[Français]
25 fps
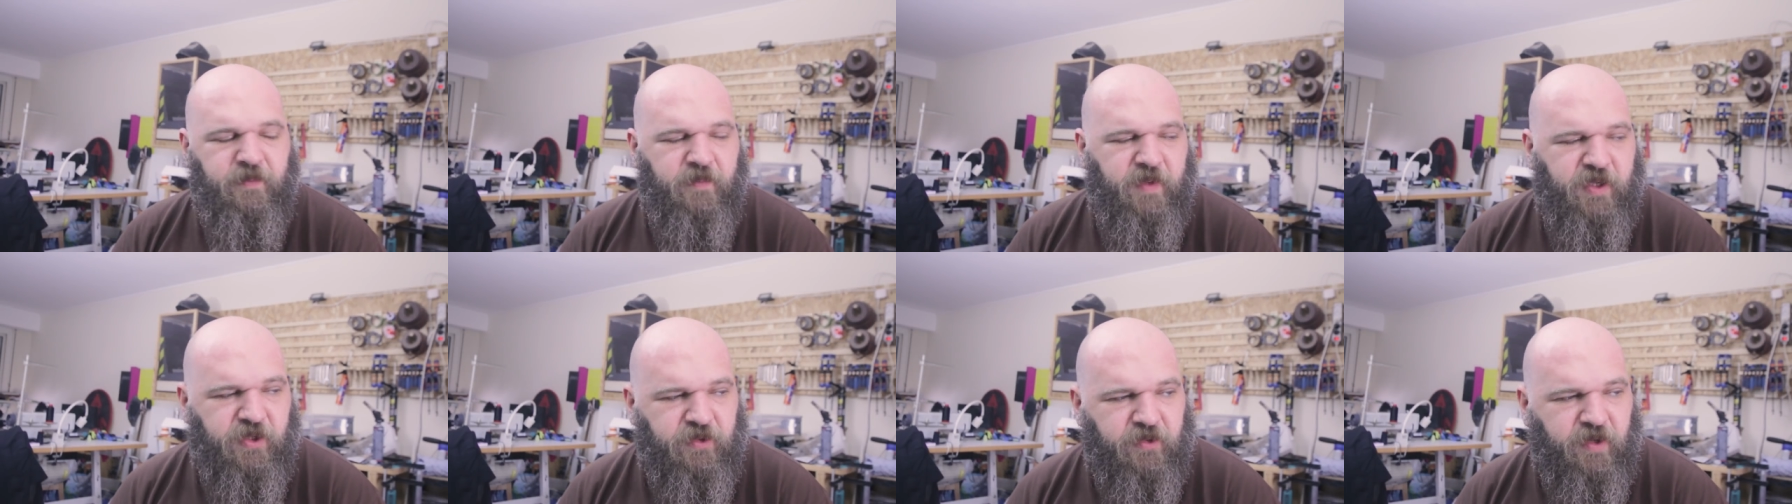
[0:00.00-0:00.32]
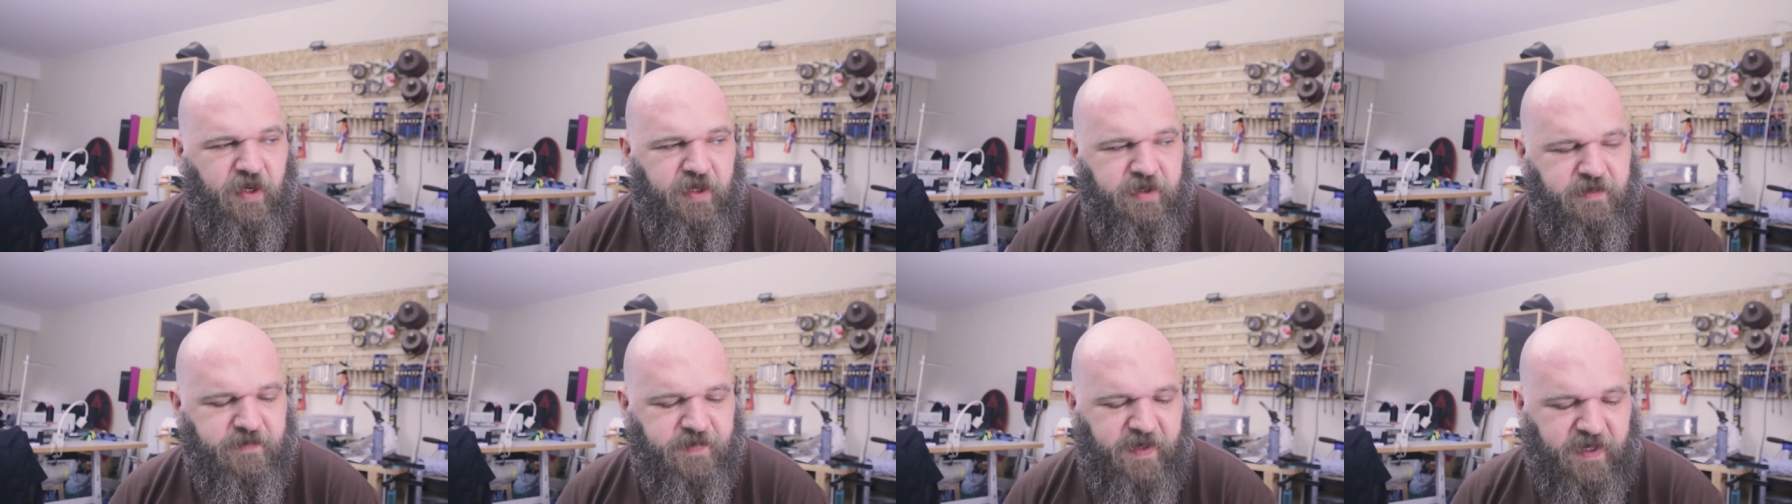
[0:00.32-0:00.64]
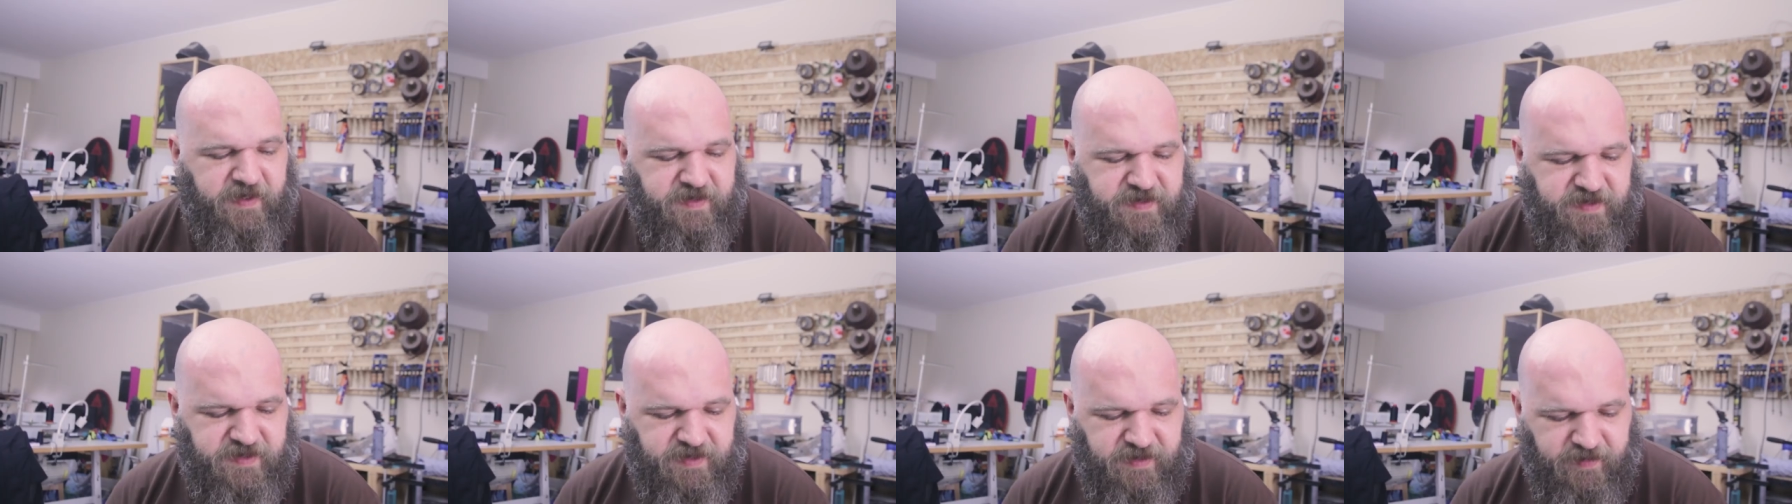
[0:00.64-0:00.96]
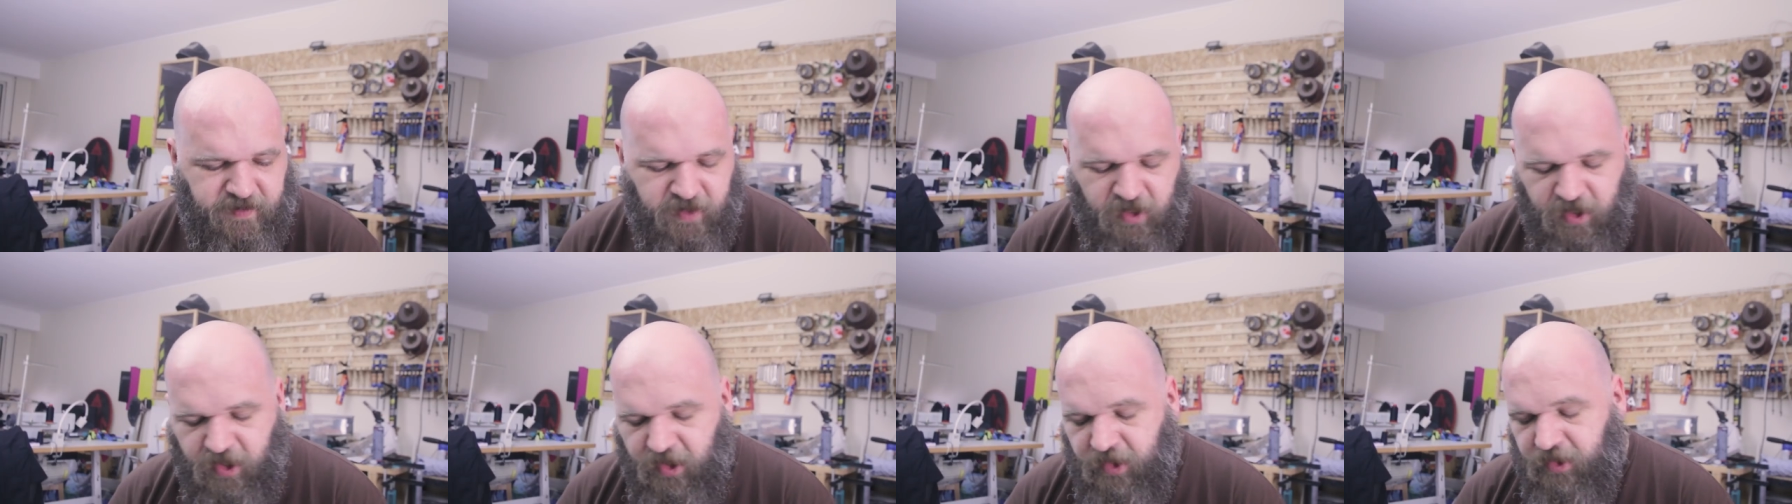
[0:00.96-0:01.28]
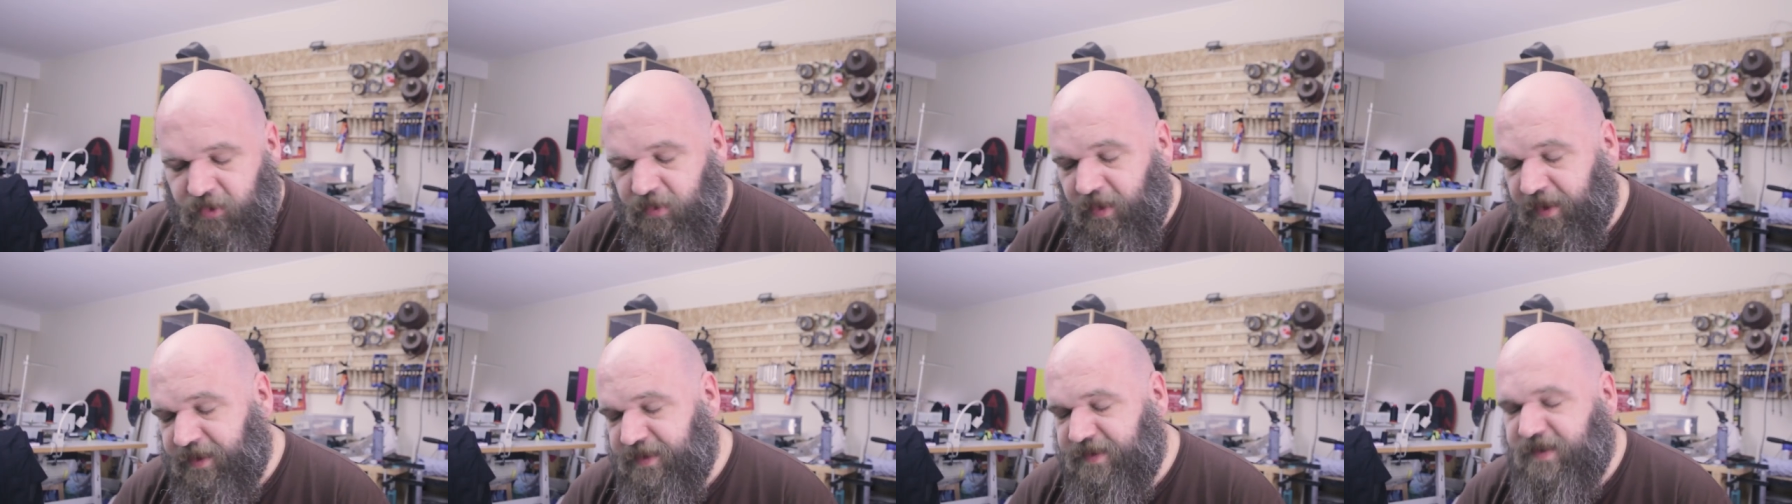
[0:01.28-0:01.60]
mais il y en aura une partie,
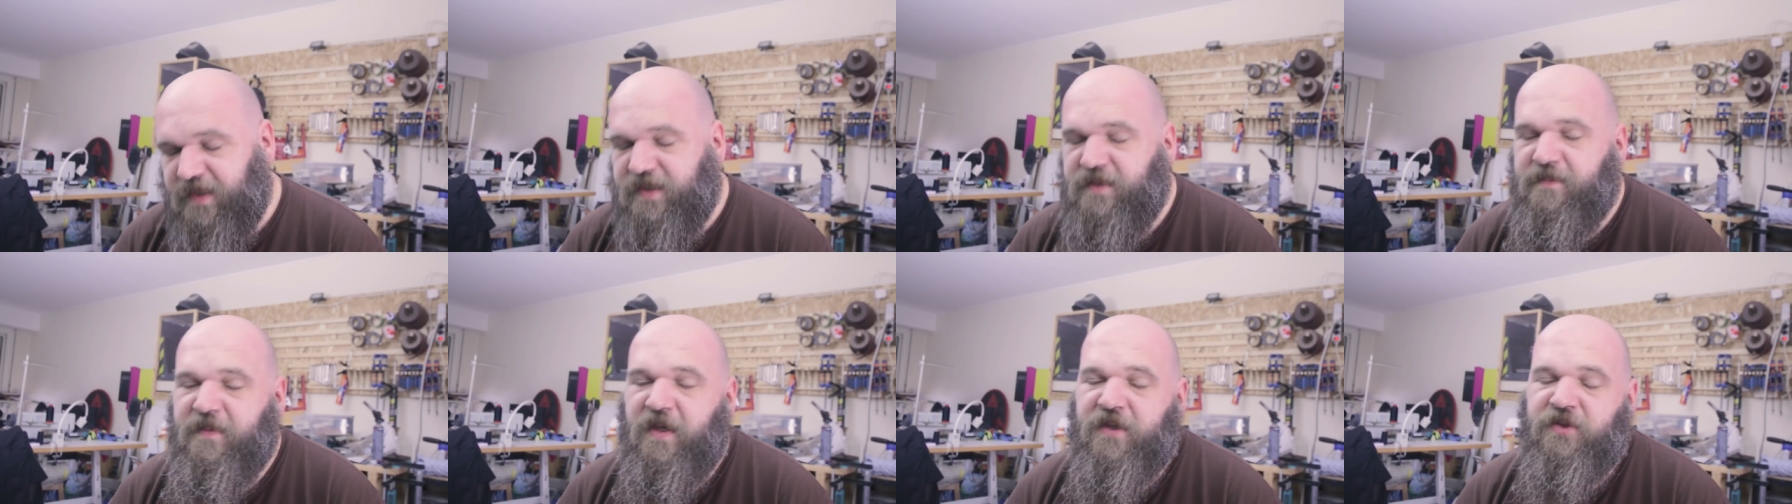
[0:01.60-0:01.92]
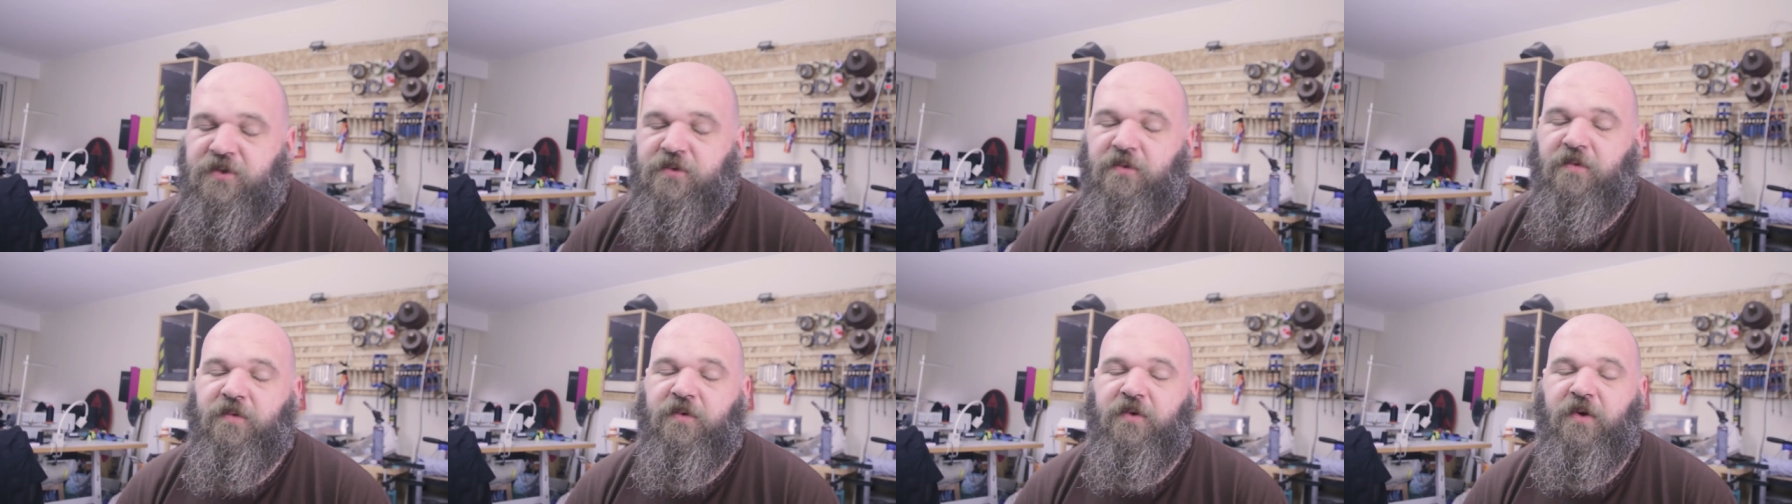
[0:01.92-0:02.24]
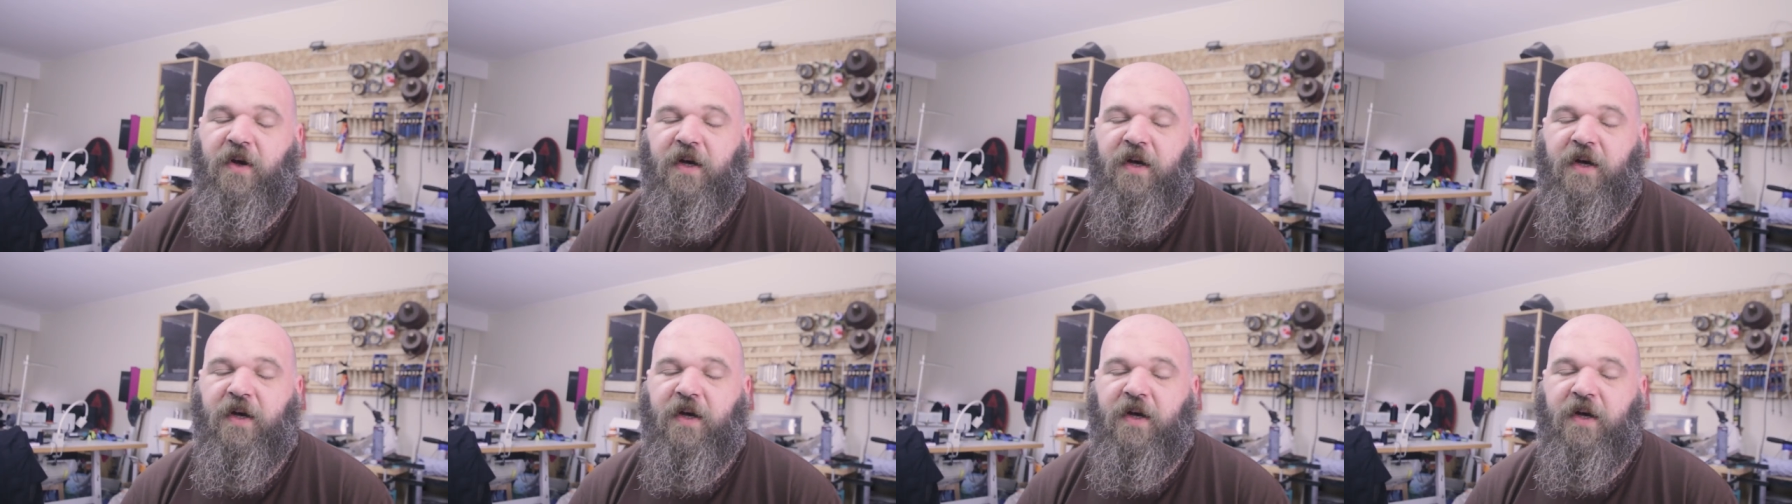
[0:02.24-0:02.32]
il y aura des animations,